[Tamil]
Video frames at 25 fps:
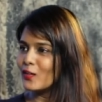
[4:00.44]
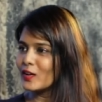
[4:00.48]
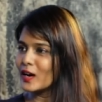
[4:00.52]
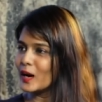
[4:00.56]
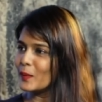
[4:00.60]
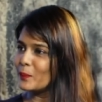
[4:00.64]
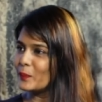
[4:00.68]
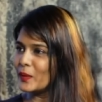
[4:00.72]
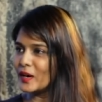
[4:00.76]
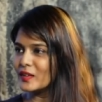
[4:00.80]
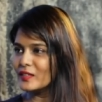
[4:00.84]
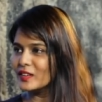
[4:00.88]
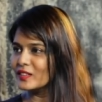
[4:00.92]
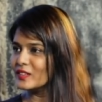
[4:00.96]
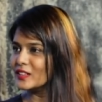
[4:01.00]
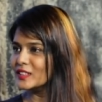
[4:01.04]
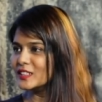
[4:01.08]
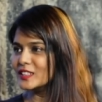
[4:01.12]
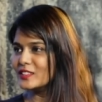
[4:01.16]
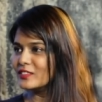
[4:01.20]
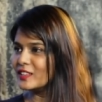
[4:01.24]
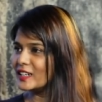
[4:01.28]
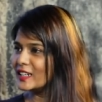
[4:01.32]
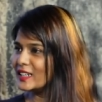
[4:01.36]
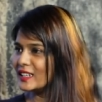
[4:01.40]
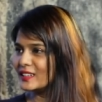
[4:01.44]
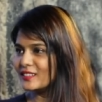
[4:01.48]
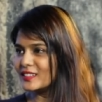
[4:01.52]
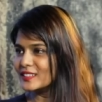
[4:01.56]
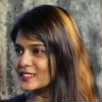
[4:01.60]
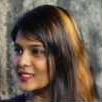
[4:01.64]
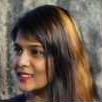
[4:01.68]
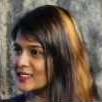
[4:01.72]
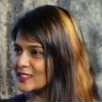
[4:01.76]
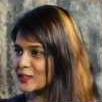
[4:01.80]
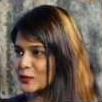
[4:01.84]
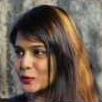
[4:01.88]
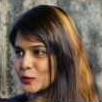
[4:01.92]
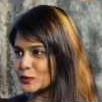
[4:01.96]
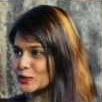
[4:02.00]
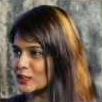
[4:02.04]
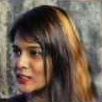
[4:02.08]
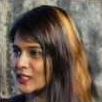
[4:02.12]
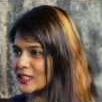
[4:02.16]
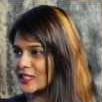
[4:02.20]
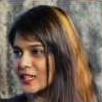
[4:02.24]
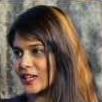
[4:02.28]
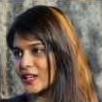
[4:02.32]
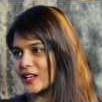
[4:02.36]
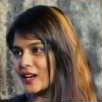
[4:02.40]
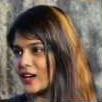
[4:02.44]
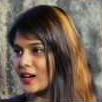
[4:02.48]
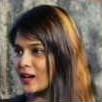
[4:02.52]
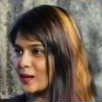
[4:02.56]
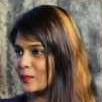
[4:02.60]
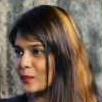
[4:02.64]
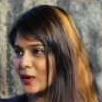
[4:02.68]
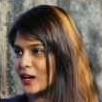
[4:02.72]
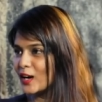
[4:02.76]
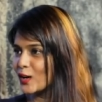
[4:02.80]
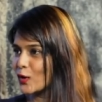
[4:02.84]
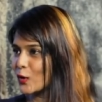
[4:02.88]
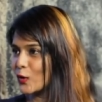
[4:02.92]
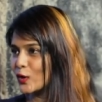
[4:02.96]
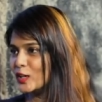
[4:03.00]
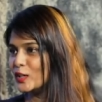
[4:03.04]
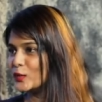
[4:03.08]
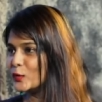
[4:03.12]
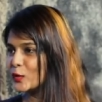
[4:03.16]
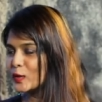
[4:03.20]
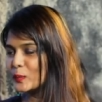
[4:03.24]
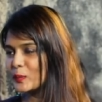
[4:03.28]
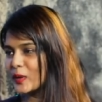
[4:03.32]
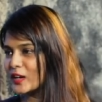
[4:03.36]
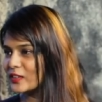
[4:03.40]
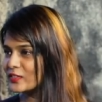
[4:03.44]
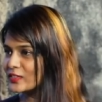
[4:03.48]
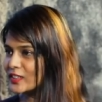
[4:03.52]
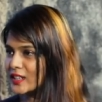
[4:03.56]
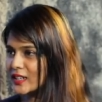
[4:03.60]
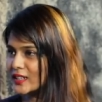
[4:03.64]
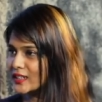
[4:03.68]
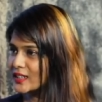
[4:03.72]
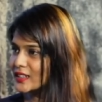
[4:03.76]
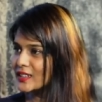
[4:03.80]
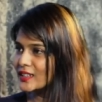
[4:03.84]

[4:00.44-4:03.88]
அவங்க அப்பாவே வந்து வெளியில வந்து அதை ஒத்துக்கிட்டாரு ஆமா கோலிவுட் மாஃபியா